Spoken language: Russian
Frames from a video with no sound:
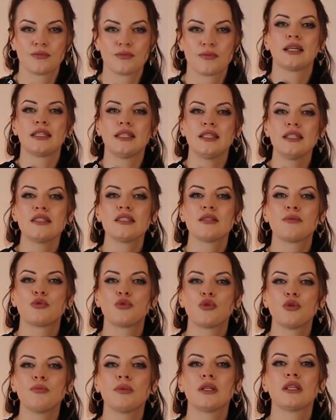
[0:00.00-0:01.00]
Какие
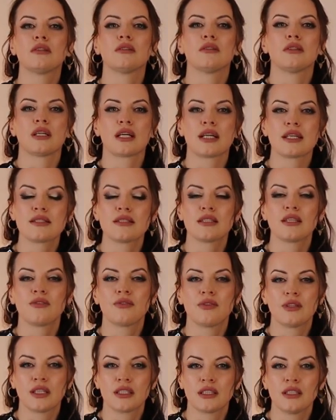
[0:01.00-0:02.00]
симптомы красные
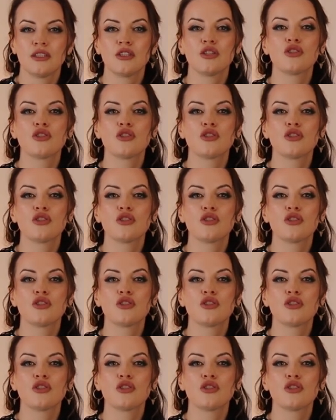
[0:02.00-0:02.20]
флаги